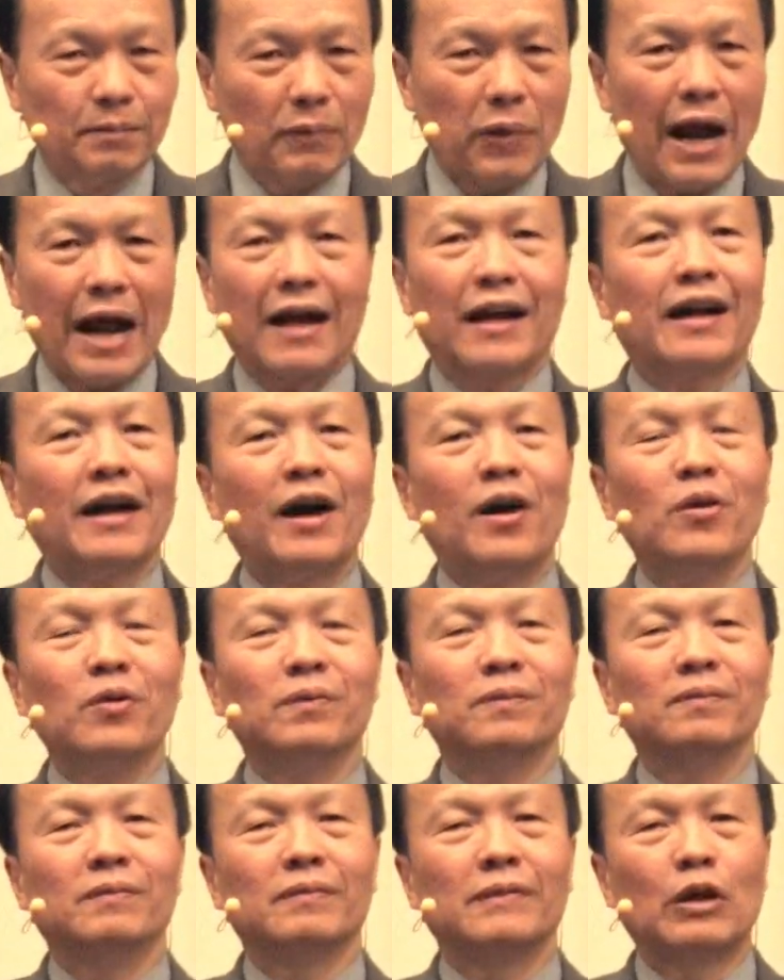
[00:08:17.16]
ผลักเขา
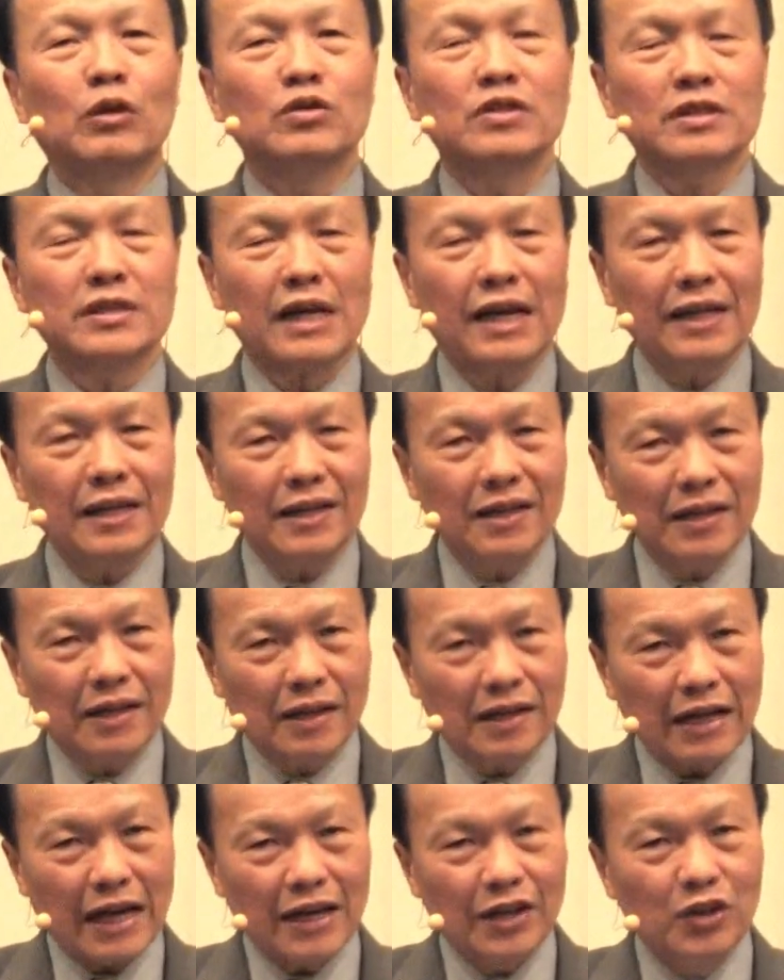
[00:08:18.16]
เราใช้
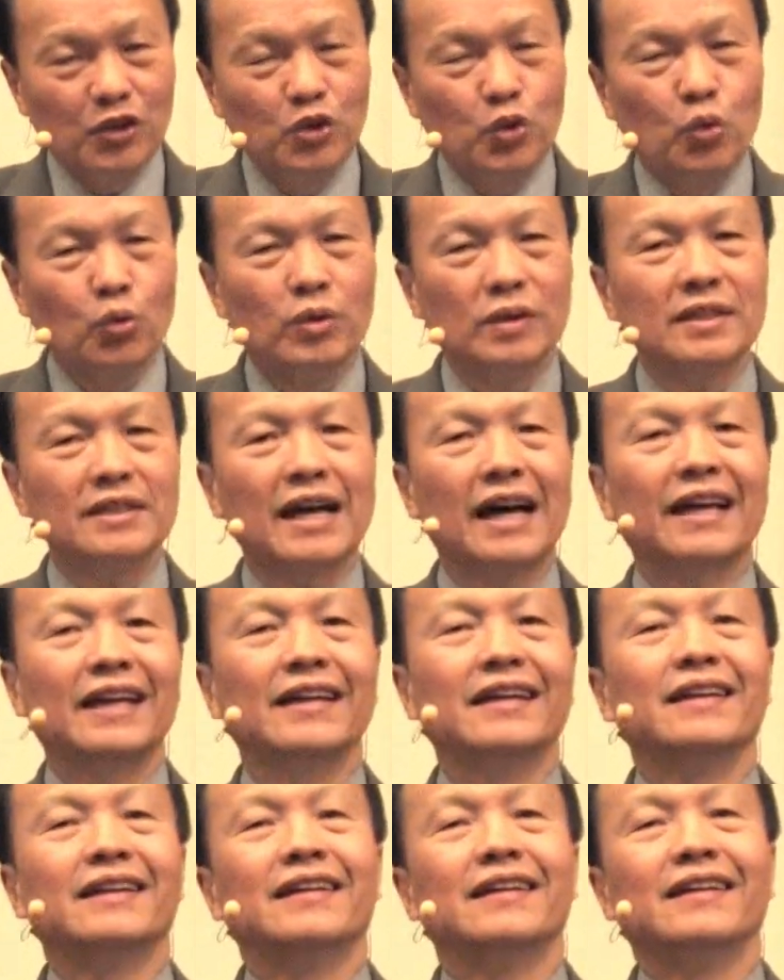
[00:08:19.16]
การหนุนใจ
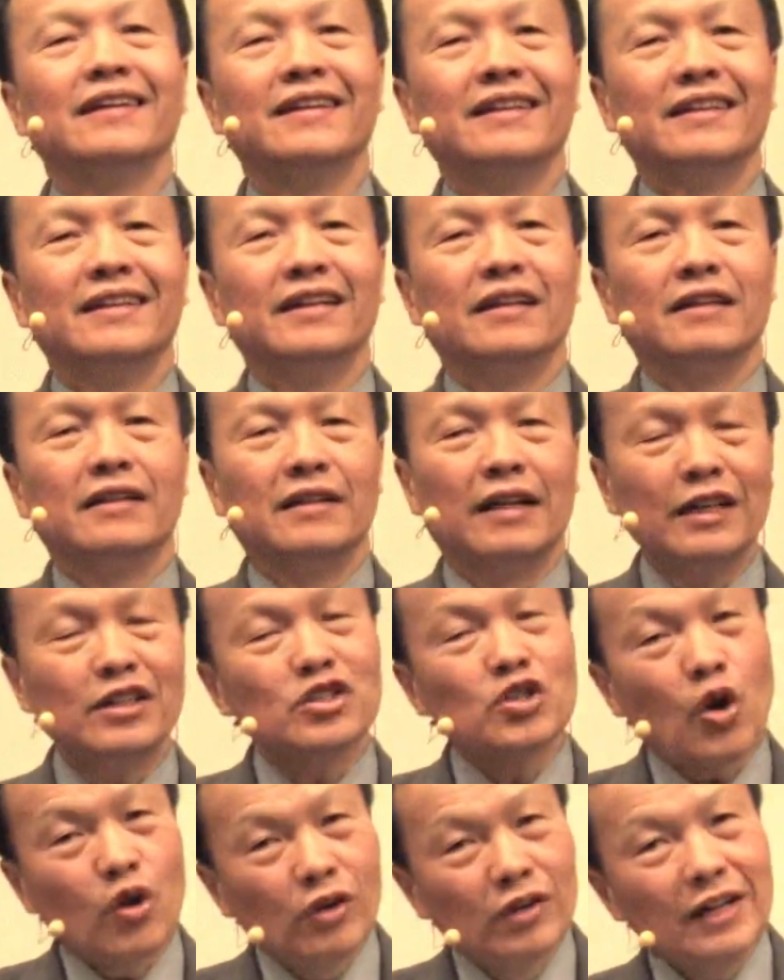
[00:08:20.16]
นั้น
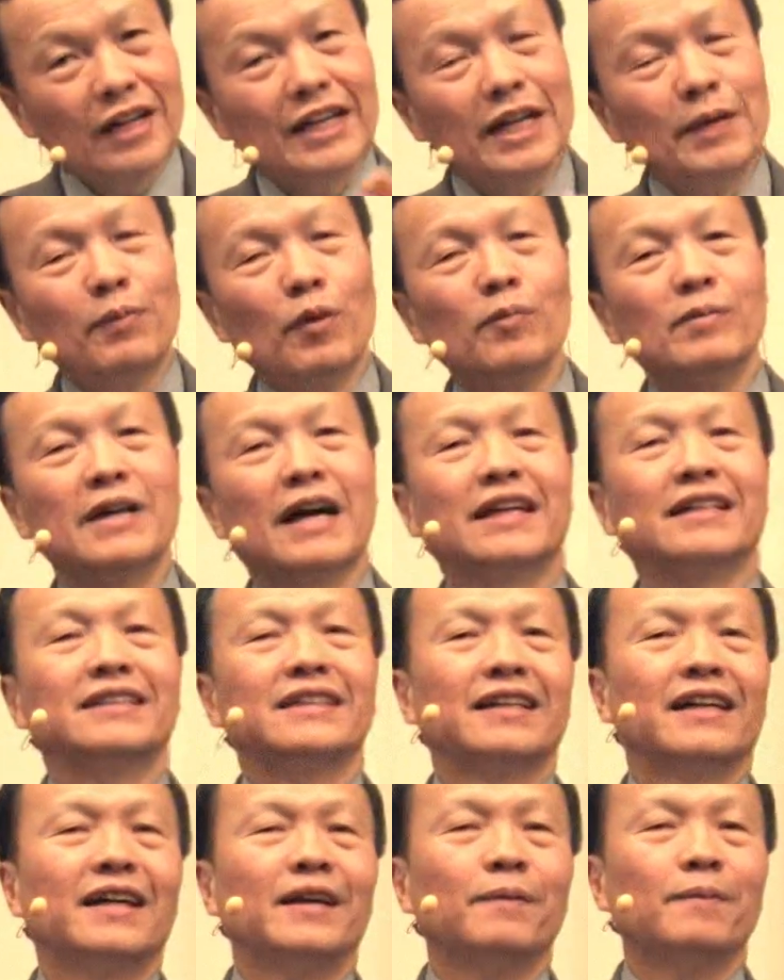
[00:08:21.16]
สองเรื่องนี้ผมอยาก
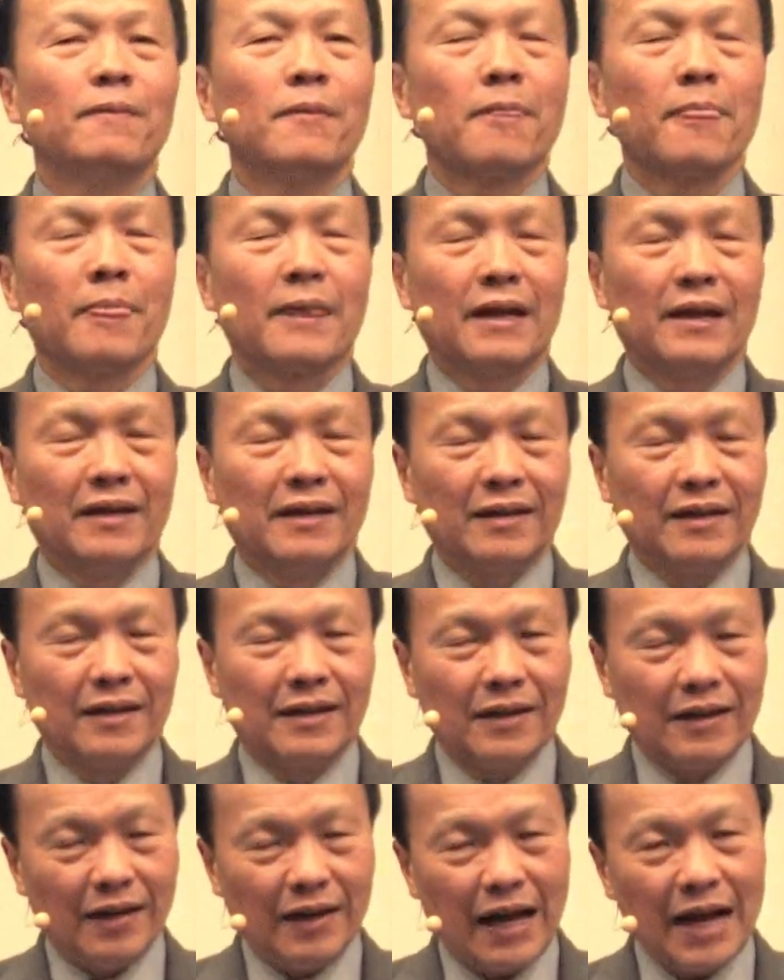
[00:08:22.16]
จะ
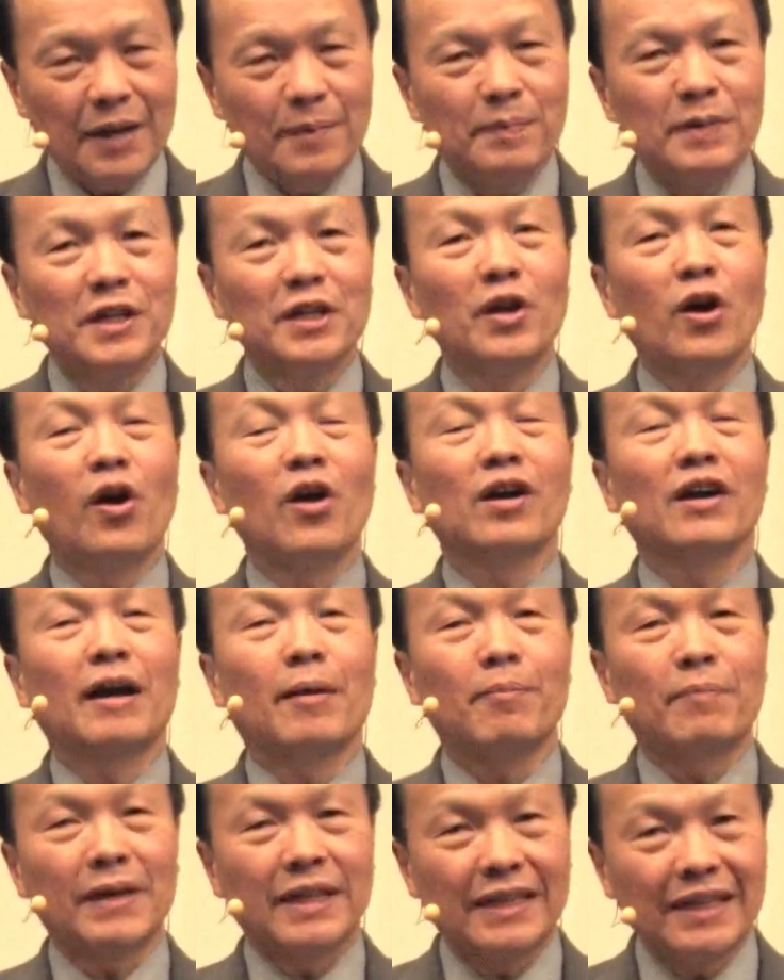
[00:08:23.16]
ให้พี่น้องกลับ
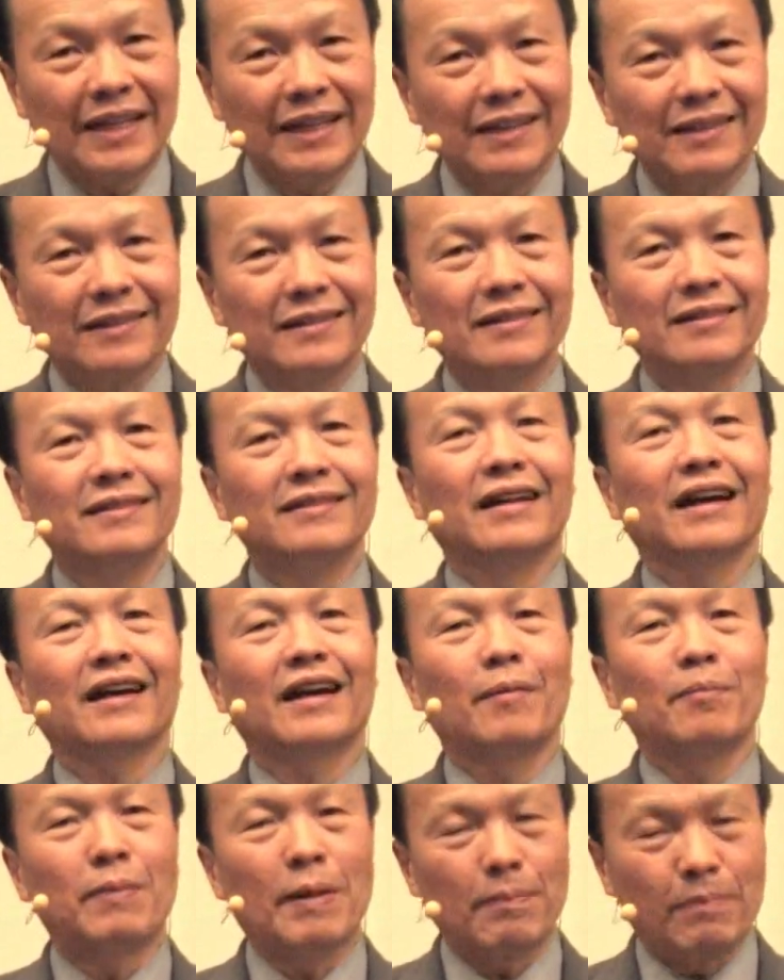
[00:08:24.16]
ไปคิดและก
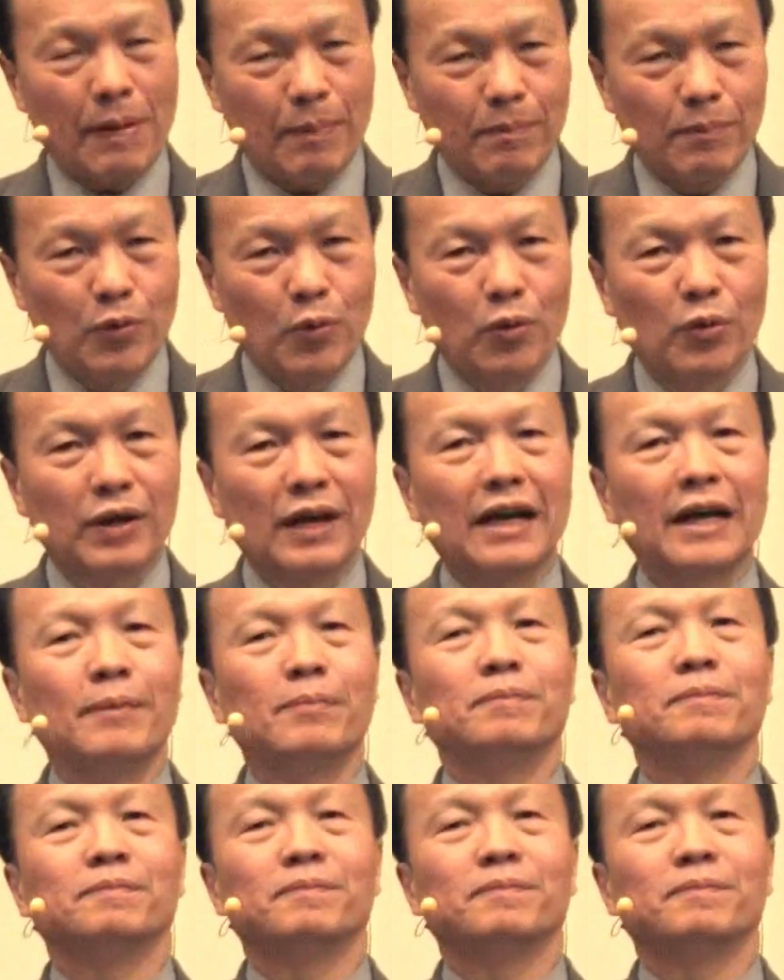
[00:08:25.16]
ลับไปปรับปรุงนะครับ